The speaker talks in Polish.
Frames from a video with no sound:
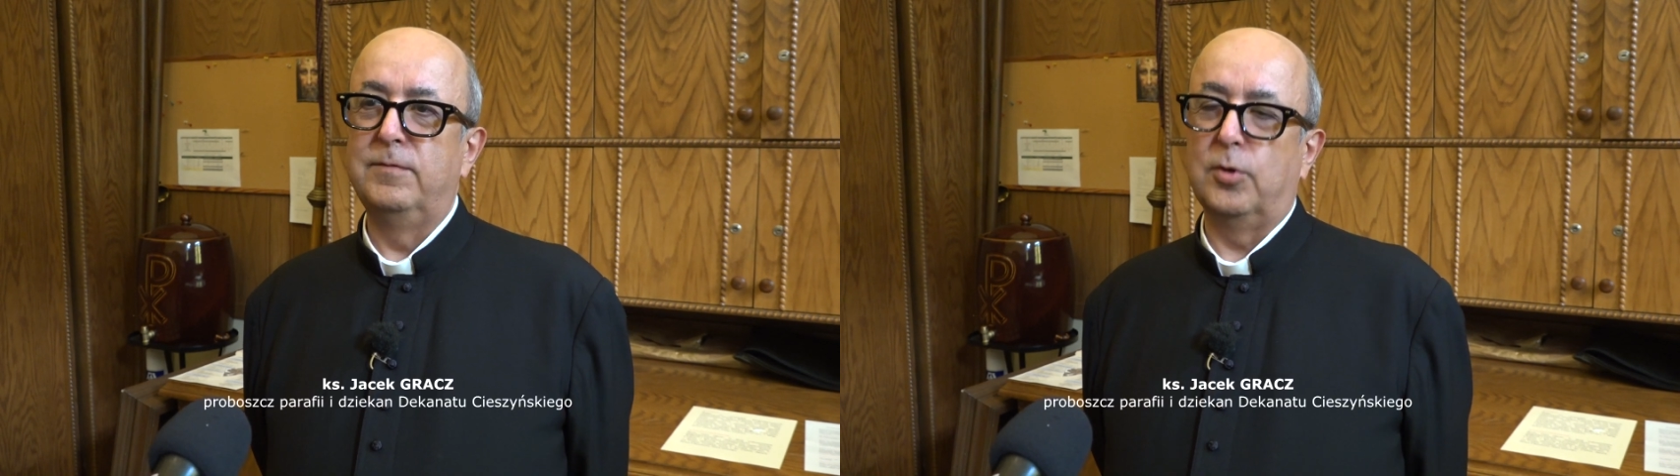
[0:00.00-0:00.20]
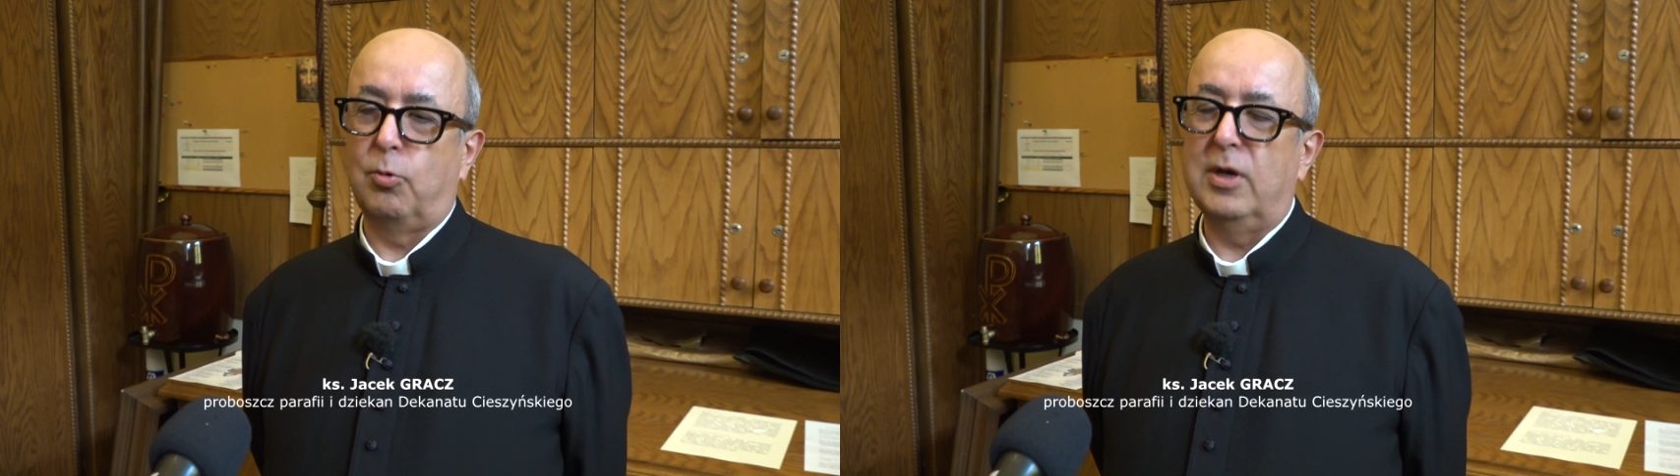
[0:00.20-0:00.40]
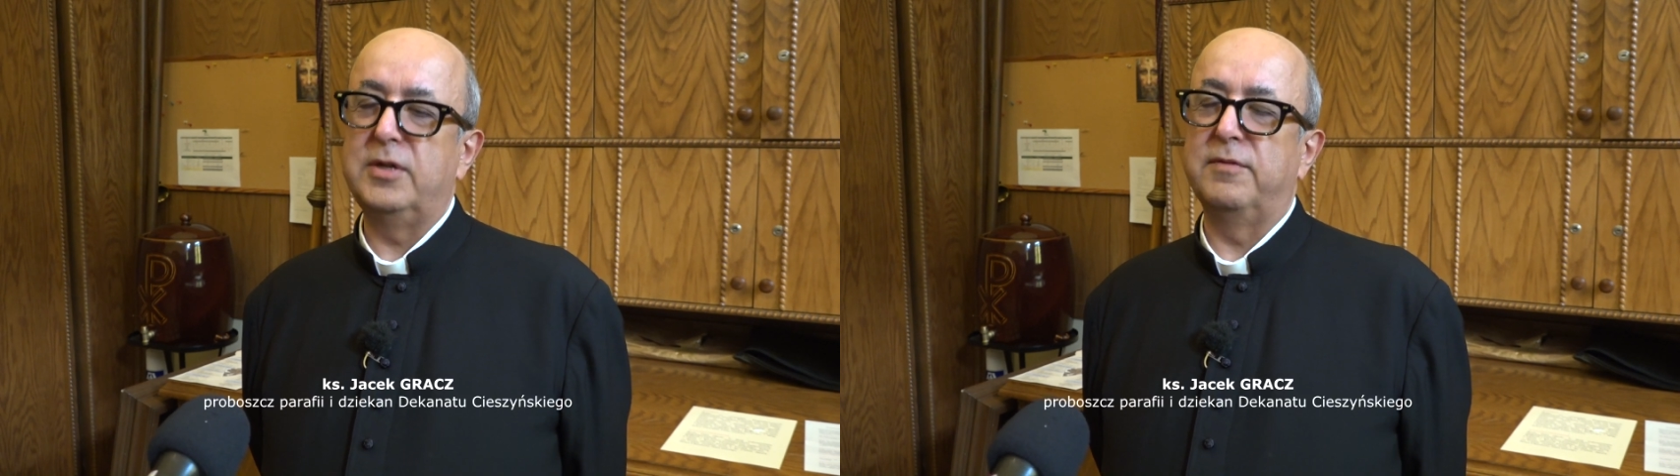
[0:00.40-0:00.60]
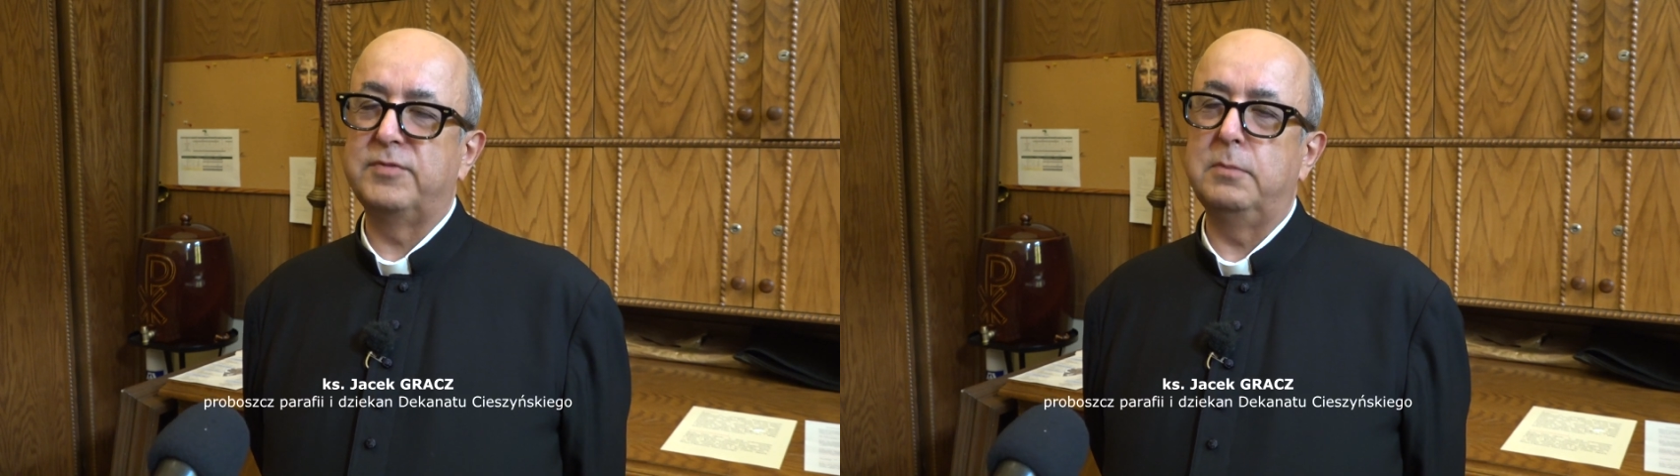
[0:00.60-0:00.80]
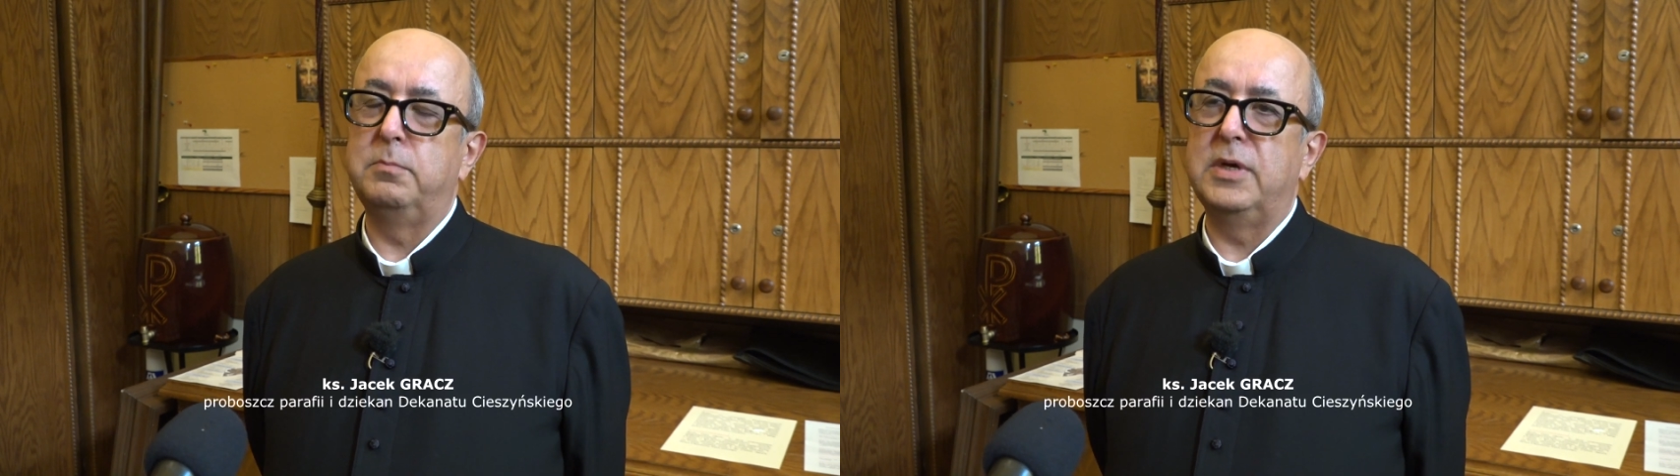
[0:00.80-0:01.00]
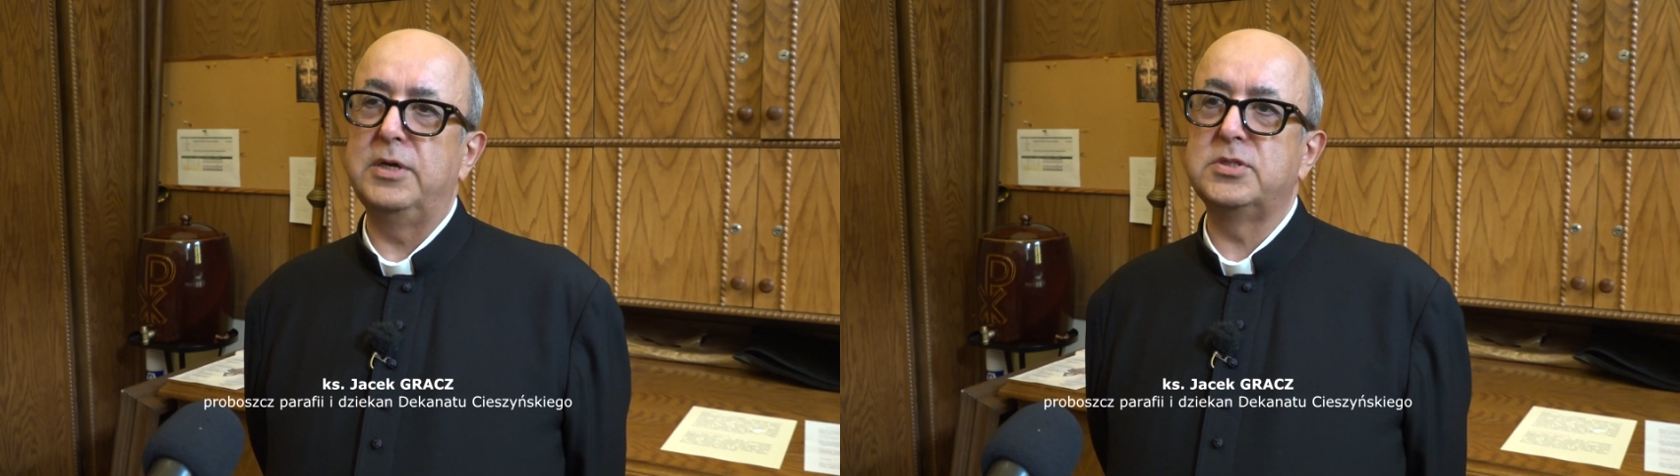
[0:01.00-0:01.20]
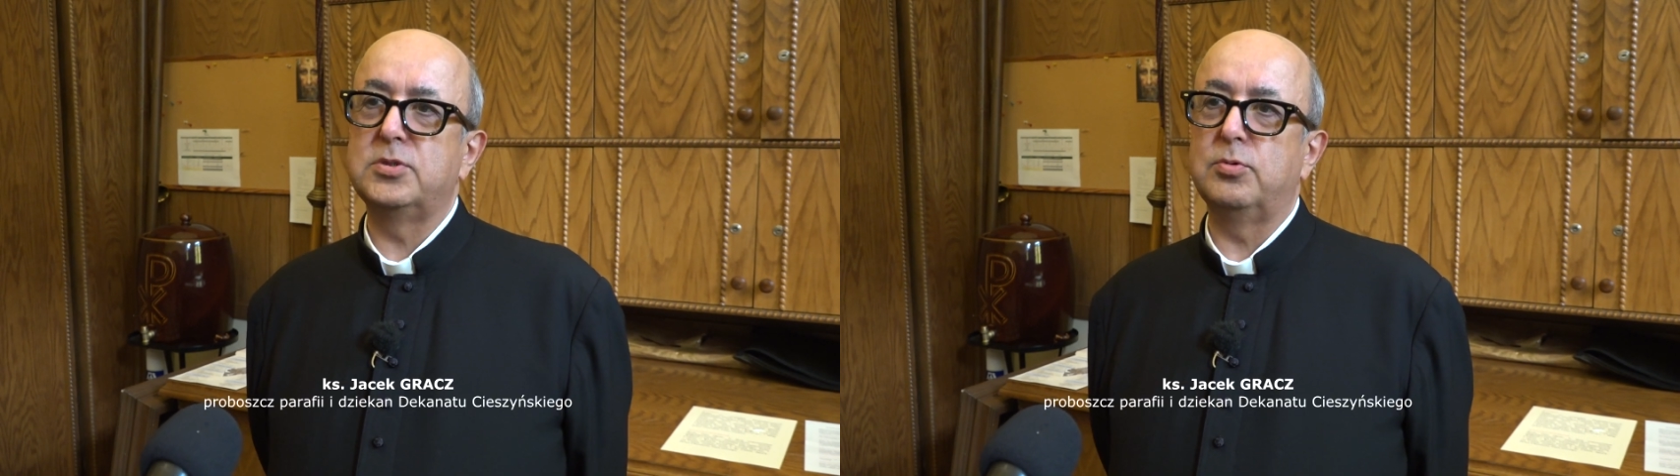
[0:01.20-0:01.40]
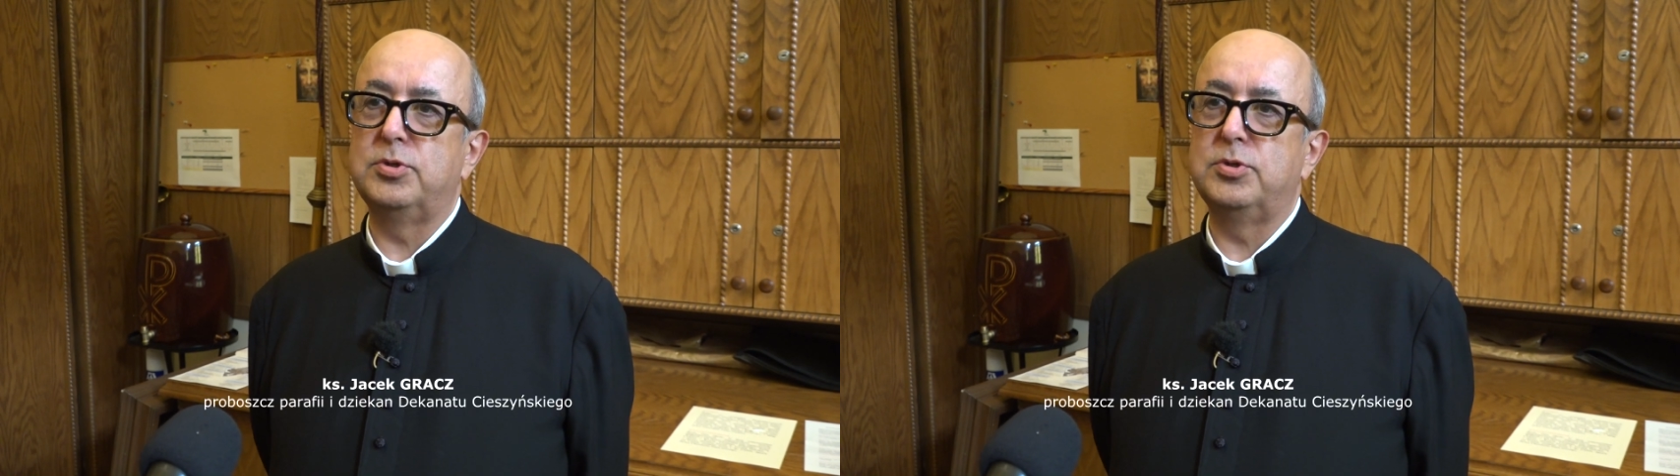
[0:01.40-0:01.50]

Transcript: dokładnie w tym miejscu,